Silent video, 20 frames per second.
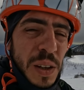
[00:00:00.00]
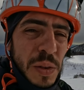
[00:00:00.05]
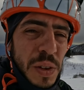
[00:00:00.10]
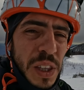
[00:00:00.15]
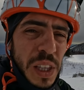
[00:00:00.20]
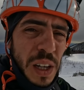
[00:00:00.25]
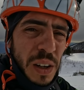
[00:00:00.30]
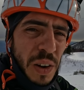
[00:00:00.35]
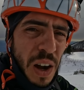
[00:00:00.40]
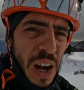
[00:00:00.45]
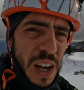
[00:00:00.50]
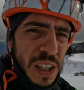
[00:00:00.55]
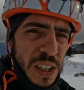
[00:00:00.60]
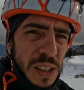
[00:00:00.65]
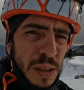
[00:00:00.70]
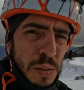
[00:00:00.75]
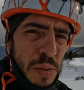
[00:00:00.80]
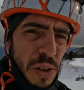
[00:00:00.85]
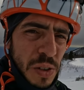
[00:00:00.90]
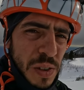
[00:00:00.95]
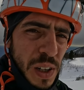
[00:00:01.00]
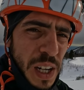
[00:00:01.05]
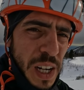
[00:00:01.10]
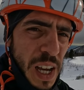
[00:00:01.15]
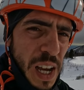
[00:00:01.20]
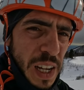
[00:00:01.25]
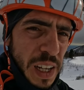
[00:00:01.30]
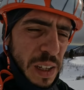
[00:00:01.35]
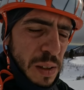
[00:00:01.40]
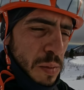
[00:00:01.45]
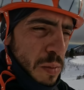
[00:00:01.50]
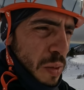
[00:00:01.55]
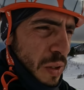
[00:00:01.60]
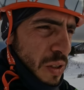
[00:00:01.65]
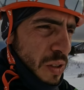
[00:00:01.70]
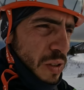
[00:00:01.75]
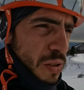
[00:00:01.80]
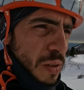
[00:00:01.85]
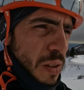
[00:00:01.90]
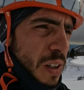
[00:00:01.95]
quindi qua si può fare anche un
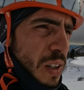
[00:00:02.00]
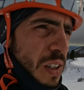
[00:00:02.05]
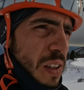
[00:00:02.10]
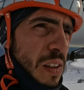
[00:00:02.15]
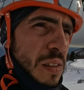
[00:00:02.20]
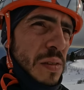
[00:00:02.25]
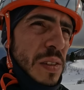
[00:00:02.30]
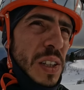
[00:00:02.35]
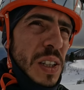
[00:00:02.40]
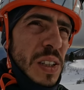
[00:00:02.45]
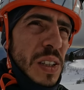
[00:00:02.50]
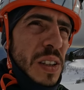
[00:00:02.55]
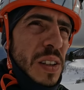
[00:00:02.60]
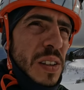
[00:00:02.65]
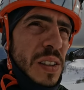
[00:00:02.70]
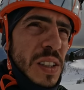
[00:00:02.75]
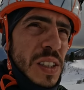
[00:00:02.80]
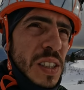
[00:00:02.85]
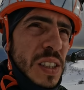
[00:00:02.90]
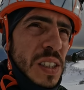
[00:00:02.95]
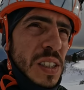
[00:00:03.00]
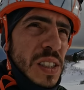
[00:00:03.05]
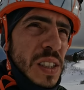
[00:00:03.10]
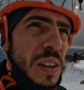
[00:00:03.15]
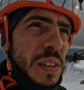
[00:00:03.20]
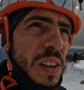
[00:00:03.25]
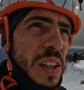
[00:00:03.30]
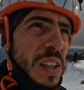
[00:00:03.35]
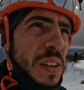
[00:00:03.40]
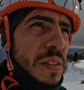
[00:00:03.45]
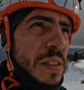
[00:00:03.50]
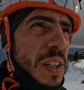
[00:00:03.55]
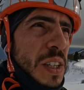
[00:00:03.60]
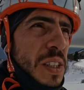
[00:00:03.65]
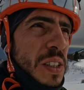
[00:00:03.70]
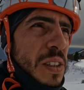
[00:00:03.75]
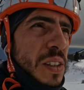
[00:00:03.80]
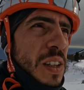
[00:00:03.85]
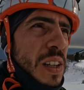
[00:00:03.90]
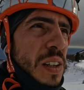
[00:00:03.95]
po' di scuola di inversioni c'è qualche
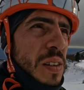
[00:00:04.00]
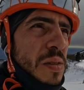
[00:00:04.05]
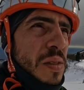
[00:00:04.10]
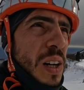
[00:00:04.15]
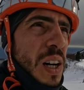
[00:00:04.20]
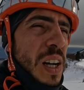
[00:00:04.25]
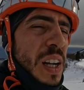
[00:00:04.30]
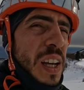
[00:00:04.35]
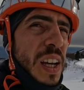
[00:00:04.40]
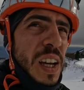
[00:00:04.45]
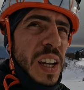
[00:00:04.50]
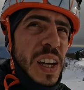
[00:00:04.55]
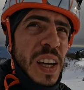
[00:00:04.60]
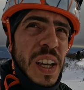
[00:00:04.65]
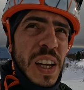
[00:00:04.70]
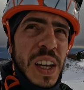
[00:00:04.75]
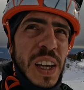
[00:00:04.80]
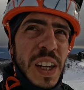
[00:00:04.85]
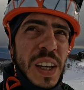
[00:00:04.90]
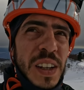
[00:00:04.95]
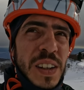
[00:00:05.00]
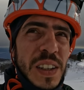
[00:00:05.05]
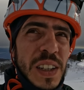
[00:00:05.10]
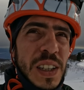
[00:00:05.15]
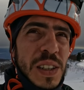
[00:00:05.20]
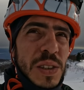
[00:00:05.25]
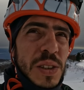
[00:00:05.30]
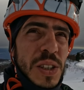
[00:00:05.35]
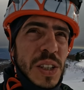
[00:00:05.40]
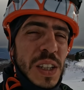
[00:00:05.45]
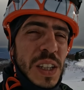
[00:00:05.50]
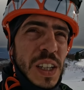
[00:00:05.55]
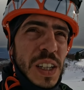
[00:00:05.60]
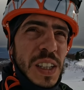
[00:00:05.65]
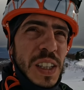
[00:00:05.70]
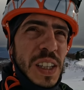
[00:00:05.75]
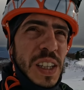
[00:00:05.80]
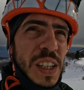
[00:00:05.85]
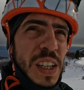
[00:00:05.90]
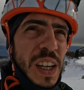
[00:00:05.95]
inversione da fare
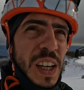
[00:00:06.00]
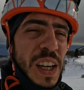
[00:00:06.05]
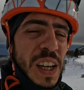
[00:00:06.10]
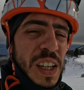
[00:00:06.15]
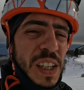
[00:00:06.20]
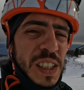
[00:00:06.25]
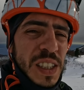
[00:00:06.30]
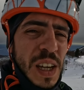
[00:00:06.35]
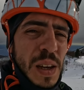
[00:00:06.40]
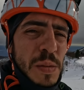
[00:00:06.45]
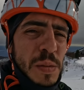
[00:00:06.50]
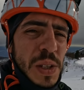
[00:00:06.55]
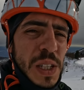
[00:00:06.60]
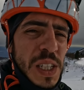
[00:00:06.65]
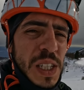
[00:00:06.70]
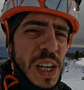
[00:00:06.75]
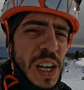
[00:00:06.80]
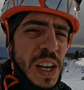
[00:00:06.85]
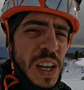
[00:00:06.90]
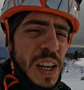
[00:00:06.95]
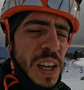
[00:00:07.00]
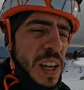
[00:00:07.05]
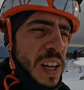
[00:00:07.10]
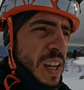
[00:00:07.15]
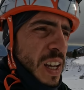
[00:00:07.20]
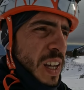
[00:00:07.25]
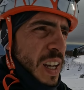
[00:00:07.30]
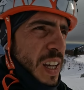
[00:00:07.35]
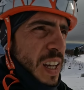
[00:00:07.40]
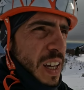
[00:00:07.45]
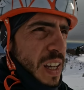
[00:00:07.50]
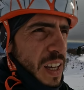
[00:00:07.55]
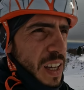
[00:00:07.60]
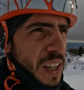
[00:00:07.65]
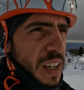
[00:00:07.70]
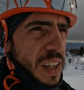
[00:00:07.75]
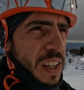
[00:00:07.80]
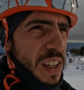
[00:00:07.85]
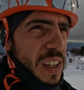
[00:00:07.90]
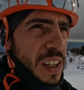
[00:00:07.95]
qualcosina di semplice
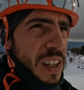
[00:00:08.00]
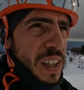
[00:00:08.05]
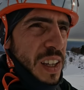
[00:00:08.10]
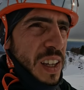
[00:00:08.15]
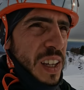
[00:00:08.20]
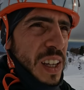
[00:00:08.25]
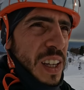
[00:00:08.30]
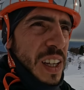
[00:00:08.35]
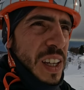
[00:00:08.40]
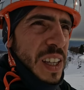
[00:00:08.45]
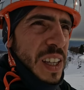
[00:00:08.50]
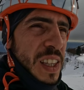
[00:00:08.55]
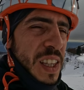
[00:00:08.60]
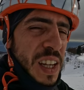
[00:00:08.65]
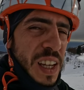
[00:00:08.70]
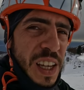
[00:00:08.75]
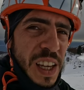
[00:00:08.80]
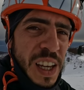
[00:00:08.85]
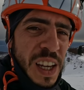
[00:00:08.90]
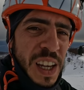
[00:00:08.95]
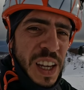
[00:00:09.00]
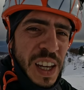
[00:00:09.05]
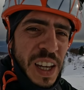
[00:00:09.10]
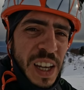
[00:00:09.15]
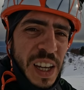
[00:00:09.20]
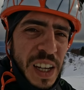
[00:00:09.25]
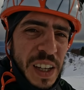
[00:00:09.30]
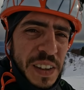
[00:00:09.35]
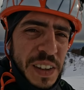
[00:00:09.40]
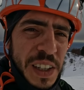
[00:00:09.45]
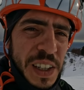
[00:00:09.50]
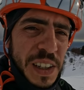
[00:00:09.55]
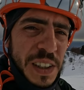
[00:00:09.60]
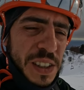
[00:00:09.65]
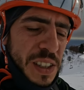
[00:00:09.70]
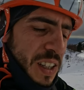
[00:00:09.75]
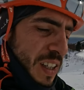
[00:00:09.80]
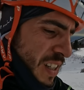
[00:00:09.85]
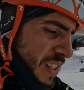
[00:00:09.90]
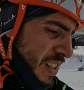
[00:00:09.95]
e dai, è
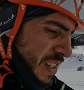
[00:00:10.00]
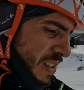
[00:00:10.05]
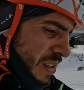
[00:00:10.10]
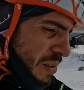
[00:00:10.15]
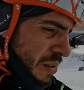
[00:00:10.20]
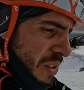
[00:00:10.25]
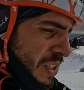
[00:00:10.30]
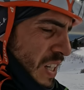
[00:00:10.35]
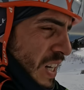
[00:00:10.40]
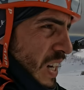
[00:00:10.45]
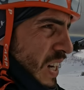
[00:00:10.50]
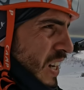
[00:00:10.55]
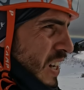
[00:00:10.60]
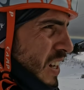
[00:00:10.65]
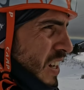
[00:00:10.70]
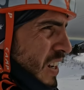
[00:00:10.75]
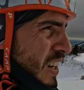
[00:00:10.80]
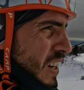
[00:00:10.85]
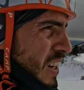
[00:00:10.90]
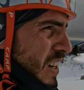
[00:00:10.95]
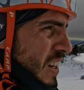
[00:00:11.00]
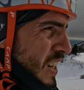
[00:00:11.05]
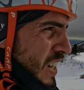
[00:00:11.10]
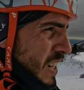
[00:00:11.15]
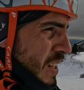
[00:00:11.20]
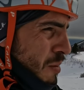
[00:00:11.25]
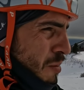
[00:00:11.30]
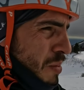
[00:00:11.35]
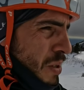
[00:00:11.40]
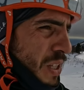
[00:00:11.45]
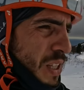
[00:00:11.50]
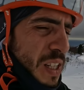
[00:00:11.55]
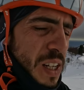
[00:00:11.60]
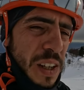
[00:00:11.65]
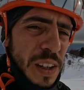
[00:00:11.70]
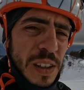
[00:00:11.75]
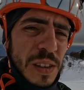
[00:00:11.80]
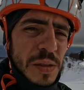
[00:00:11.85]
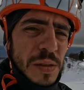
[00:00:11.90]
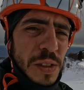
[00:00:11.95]
qualcosa che aiuta a
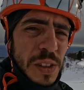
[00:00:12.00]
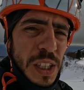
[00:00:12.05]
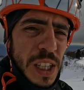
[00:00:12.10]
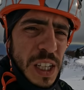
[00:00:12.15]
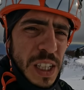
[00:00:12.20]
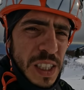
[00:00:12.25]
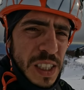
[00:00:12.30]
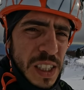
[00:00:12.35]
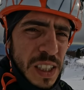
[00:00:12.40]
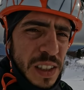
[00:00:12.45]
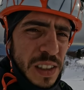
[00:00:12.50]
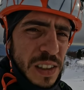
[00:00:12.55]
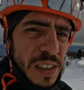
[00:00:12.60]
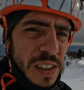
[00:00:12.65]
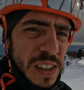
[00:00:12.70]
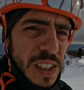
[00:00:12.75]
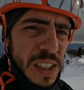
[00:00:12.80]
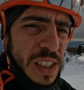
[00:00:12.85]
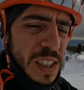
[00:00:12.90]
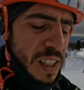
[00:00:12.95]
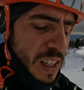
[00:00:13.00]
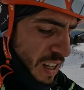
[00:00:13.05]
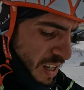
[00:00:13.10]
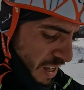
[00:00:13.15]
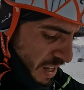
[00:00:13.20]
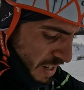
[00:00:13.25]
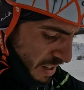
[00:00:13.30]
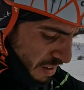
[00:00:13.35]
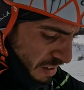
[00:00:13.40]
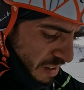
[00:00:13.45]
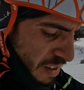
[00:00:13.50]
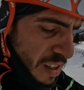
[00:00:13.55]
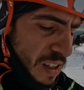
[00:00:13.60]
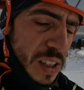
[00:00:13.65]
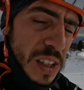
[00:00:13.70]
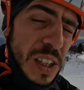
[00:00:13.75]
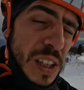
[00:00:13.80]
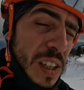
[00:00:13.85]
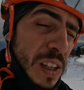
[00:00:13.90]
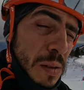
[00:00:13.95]
prendere confidenza con, con gli
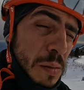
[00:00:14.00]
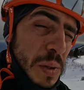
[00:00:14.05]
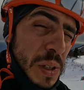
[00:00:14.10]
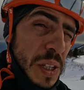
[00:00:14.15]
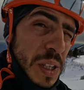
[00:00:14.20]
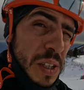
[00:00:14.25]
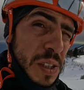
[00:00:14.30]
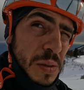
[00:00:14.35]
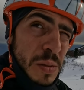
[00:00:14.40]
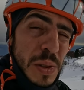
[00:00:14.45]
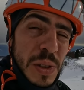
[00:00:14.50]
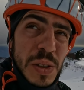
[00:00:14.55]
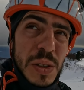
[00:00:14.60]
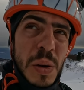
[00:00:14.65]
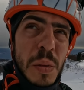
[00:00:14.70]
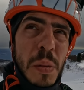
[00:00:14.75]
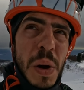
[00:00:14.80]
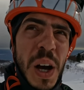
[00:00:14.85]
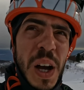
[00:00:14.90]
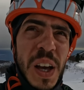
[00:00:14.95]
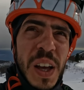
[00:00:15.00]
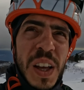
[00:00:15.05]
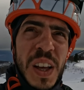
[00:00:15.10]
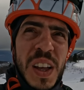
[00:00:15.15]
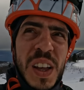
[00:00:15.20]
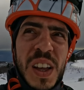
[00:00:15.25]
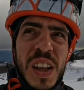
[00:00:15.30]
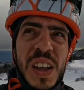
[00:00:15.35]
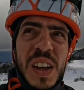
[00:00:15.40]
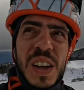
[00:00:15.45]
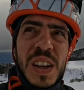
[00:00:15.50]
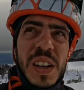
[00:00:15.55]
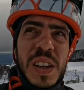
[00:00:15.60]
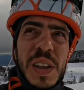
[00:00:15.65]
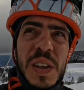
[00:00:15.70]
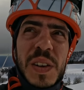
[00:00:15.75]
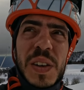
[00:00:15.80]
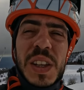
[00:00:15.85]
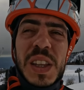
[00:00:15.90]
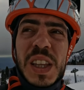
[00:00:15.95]
sci d'alpinismo insomma
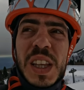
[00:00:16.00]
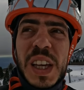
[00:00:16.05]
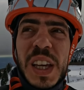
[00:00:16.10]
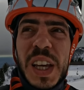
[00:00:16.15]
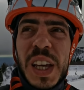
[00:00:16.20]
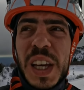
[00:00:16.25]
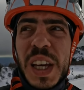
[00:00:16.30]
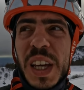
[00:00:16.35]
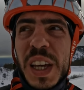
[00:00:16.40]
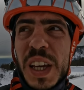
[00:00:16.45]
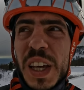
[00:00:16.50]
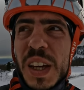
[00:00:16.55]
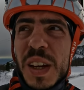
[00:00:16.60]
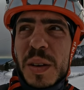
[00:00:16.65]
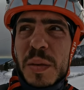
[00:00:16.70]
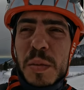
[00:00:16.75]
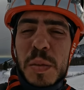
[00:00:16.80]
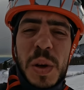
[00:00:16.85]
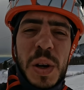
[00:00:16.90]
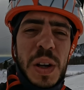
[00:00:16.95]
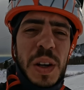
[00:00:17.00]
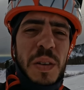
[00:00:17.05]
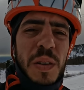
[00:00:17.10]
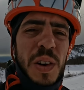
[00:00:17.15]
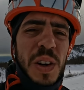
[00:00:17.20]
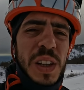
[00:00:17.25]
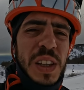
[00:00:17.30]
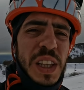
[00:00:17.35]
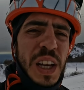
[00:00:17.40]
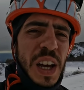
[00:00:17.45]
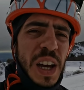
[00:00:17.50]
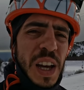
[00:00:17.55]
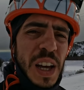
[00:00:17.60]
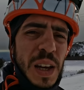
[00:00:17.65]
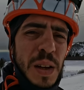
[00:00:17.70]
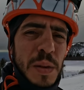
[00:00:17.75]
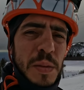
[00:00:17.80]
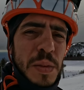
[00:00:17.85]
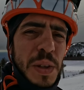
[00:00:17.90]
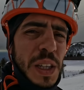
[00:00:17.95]
quindi un po' alla volta
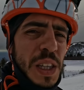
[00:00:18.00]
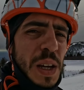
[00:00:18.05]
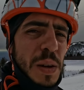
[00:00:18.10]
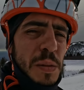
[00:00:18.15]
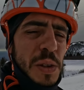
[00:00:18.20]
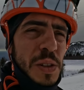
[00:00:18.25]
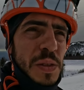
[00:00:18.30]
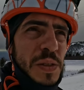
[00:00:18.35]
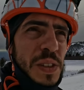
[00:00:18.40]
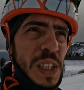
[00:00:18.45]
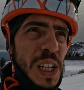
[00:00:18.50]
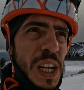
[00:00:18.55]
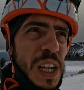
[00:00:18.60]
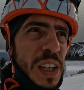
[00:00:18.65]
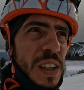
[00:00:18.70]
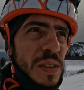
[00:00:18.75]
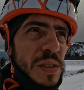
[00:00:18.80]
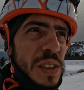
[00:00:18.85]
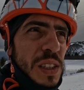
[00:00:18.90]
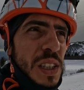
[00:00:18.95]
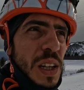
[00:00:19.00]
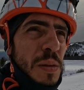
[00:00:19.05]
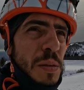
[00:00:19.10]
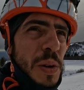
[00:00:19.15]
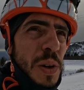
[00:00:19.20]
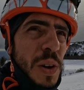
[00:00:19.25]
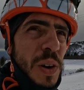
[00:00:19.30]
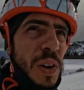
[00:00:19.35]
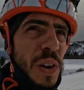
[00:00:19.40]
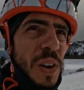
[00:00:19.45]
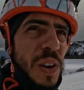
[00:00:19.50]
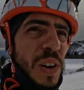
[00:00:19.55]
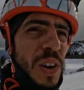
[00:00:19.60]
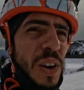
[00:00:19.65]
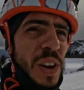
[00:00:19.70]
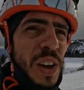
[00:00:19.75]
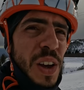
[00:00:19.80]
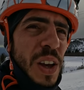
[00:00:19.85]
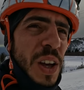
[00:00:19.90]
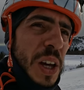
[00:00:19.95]
prendiamo il via e facciamo
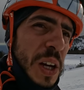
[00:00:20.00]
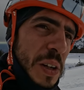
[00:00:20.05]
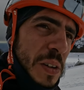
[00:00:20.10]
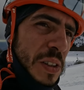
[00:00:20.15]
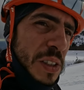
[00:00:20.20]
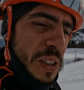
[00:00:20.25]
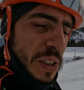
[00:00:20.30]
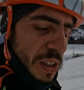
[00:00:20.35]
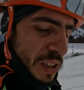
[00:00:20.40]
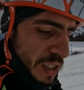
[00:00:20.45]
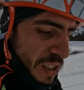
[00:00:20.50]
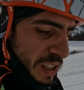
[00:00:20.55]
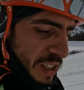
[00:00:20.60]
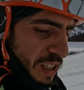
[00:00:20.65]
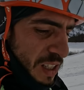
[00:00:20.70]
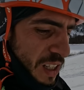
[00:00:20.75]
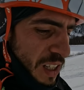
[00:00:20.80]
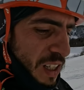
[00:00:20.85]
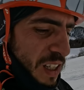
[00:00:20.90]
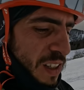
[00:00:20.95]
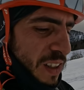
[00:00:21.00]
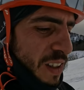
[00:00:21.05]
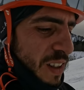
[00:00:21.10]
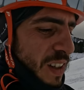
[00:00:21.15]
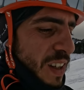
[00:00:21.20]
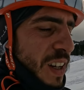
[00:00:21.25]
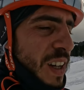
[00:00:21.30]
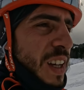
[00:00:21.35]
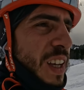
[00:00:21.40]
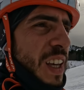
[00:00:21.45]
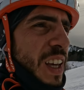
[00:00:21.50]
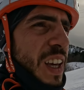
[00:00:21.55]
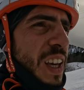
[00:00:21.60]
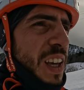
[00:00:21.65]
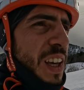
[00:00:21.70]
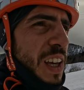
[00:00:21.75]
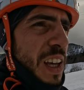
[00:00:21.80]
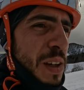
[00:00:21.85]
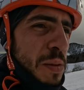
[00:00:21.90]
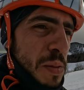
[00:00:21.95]
questo sentierino
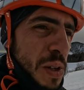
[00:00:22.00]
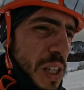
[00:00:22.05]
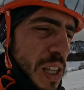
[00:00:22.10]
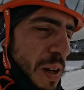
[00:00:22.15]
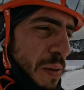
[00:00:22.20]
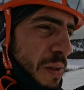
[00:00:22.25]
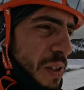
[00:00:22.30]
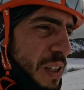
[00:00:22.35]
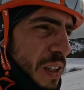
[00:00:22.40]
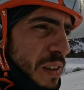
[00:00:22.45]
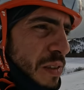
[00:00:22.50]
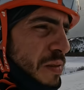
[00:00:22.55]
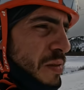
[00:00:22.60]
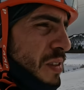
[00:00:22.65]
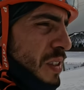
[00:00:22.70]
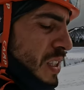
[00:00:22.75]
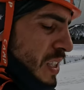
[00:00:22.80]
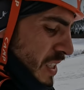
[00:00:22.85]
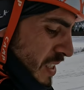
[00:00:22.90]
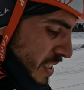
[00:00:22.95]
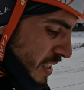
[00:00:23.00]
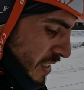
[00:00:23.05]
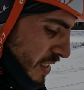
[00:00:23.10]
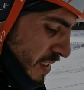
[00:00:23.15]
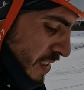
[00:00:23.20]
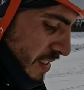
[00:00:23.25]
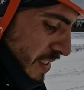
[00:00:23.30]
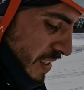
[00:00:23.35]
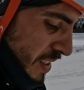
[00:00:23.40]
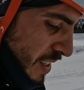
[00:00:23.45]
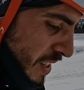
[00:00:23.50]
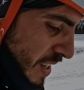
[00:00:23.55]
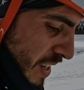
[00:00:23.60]
e prendiamo la confidenza con,